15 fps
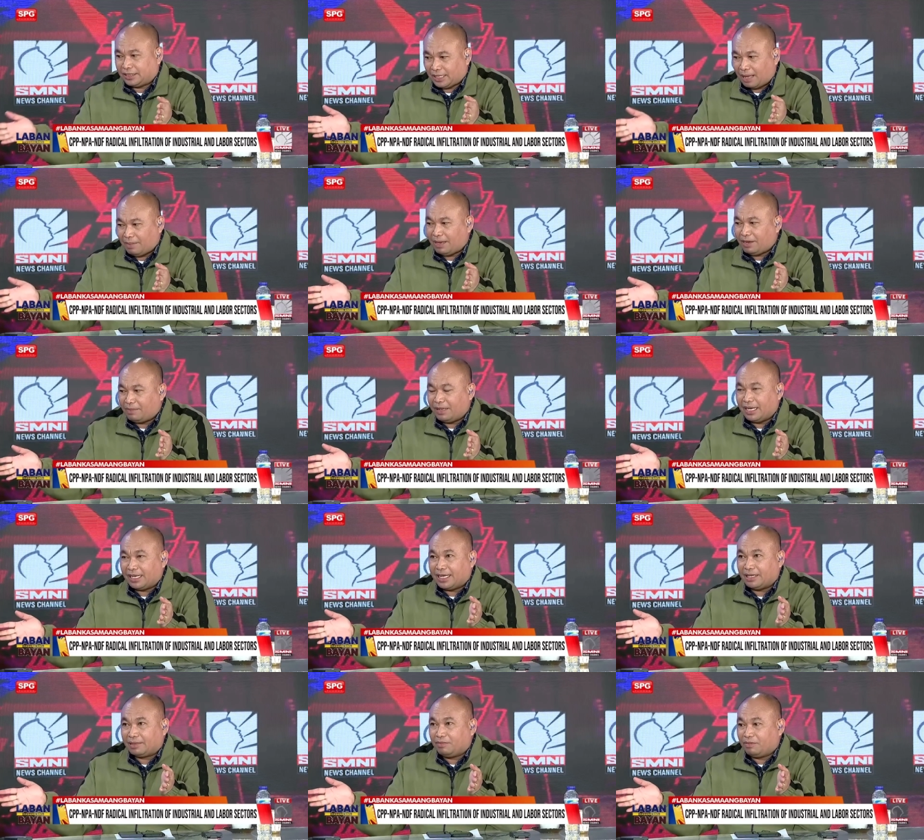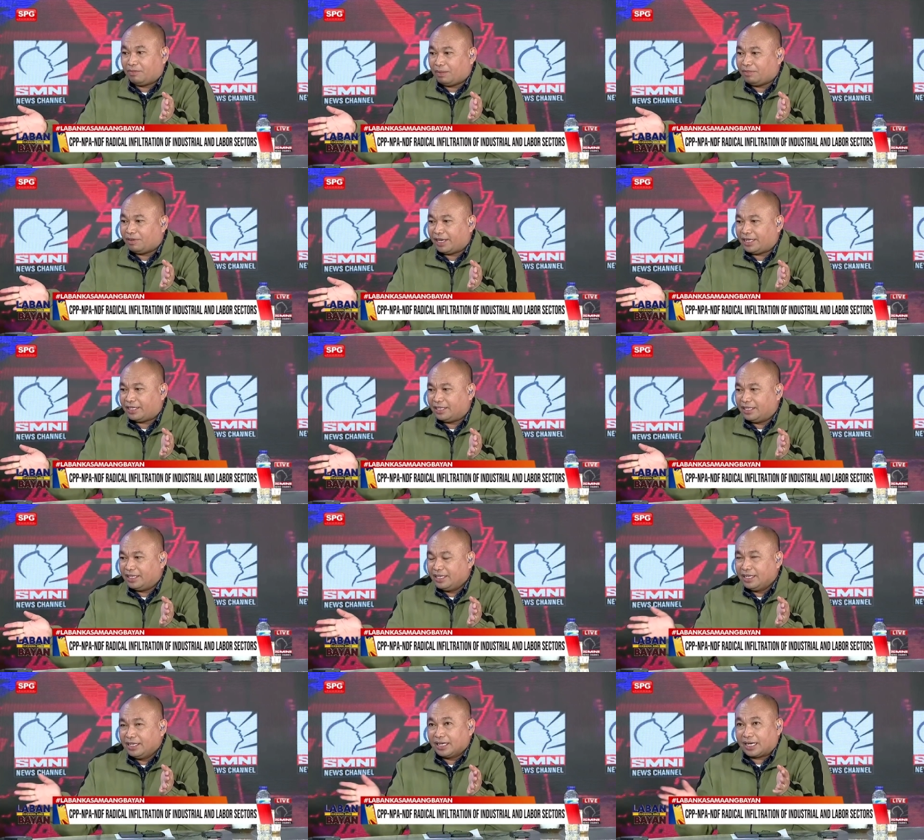Tama yung binanggit mo, Ma'am Lorraine.
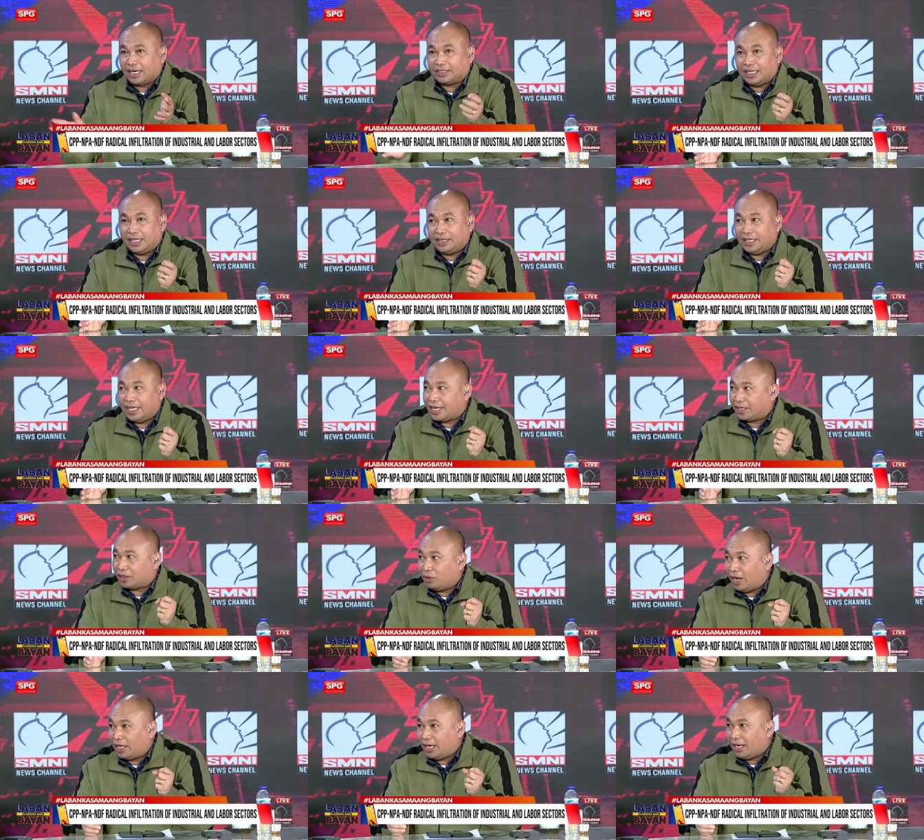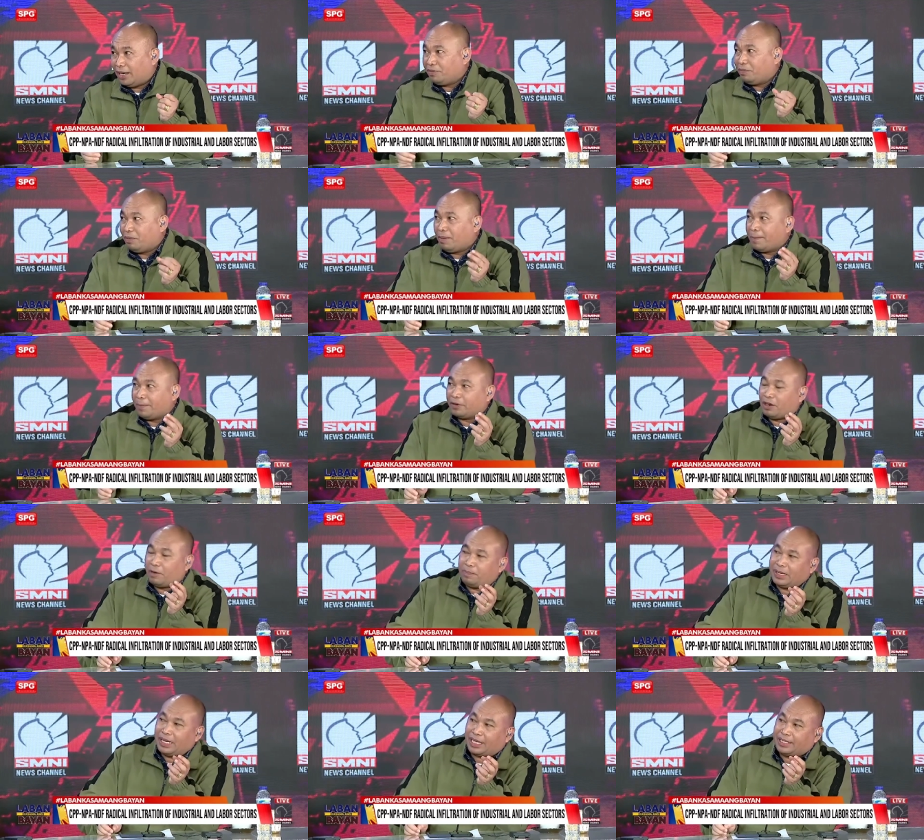Kasindikatuhan. Alam niyo ba, Ma'am, kung
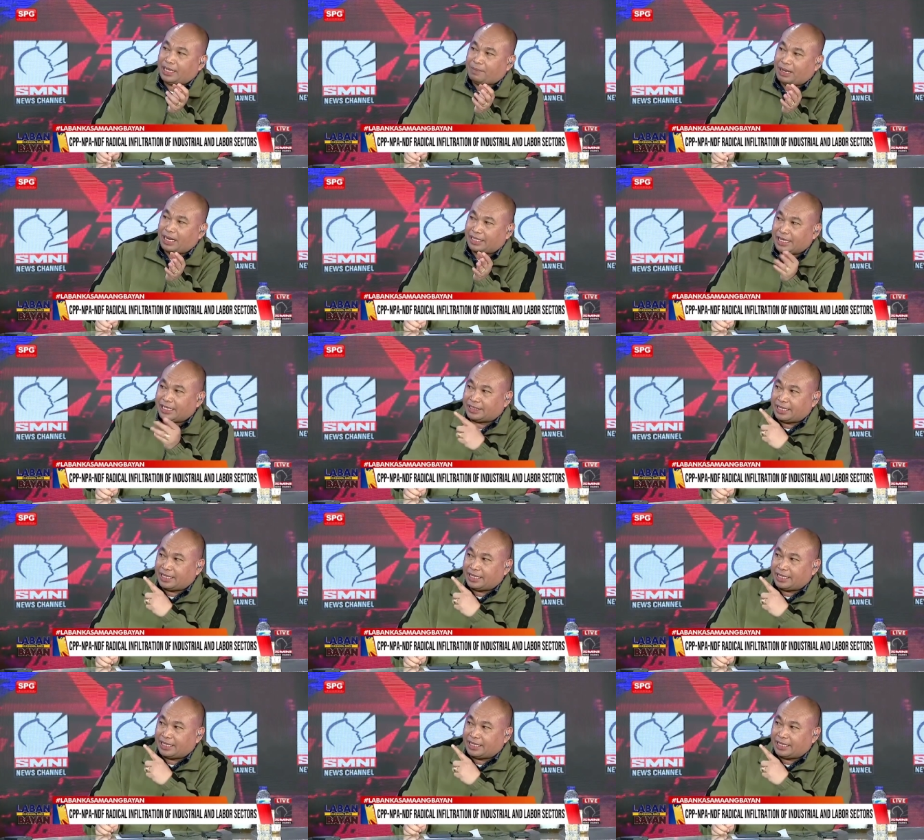ang pinakamalaking